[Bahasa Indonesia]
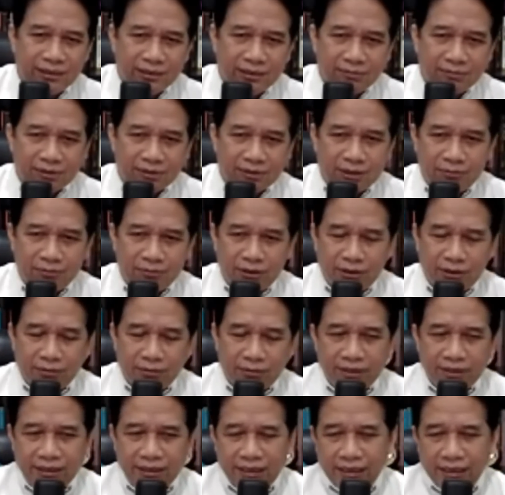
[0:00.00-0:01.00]
Meskipun
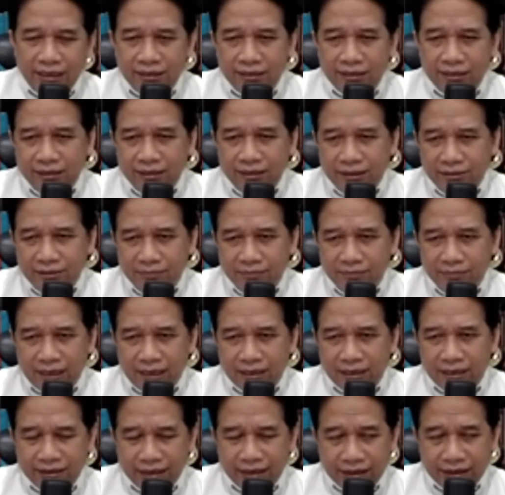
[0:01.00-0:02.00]
demikian
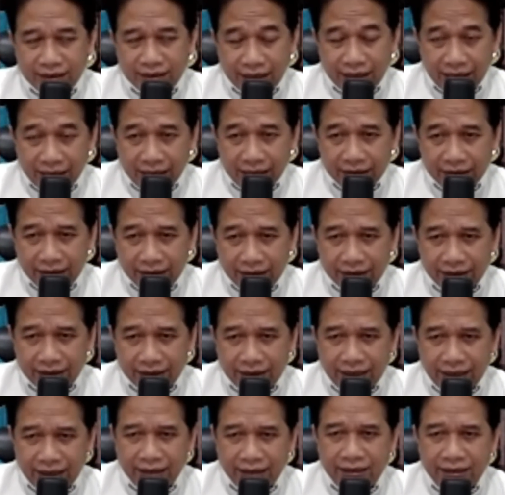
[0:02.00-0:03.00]
prakteknya
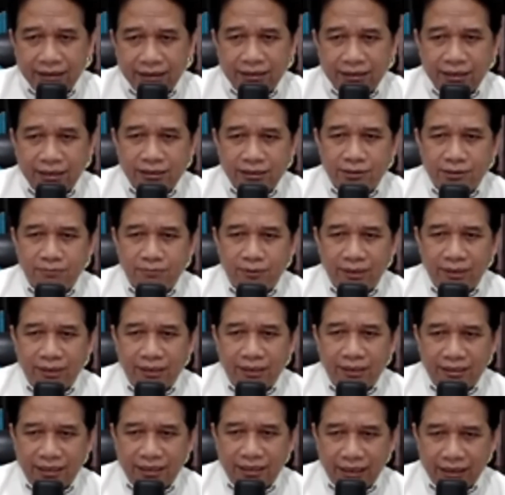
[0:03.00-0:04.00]
identitas
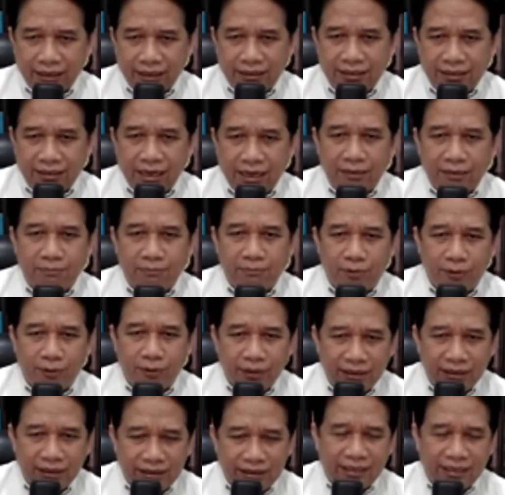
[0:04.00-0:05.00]
politik dan
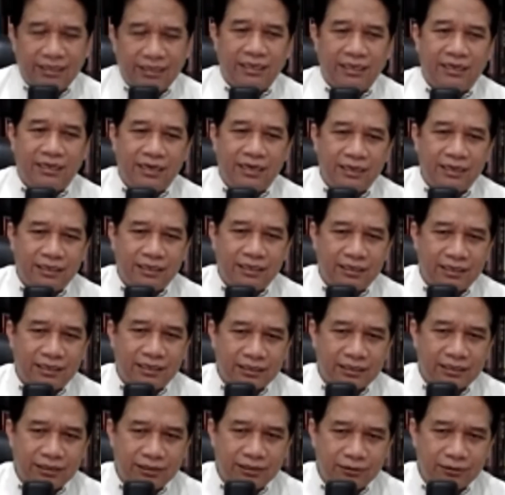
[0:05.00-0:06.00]
politik
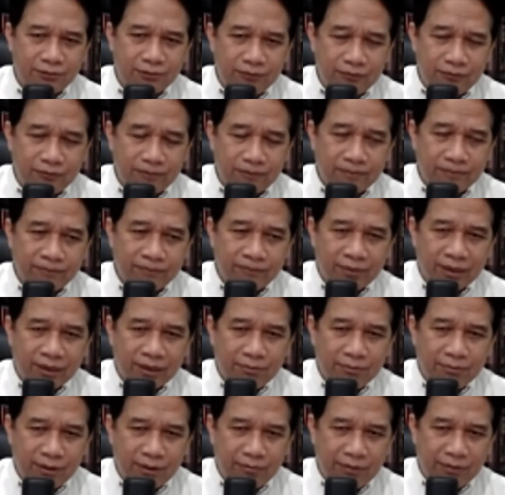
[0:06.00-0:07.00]
identitas itu
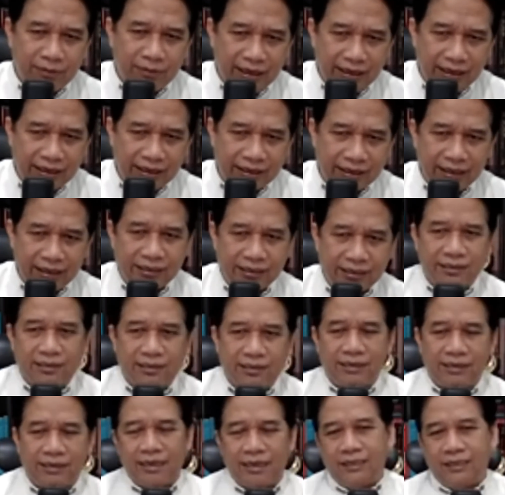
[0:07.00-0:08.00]
memiliki
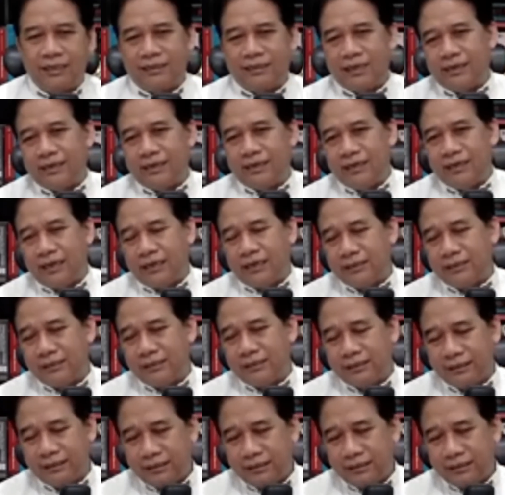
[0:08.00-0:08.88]
keterkaitan yang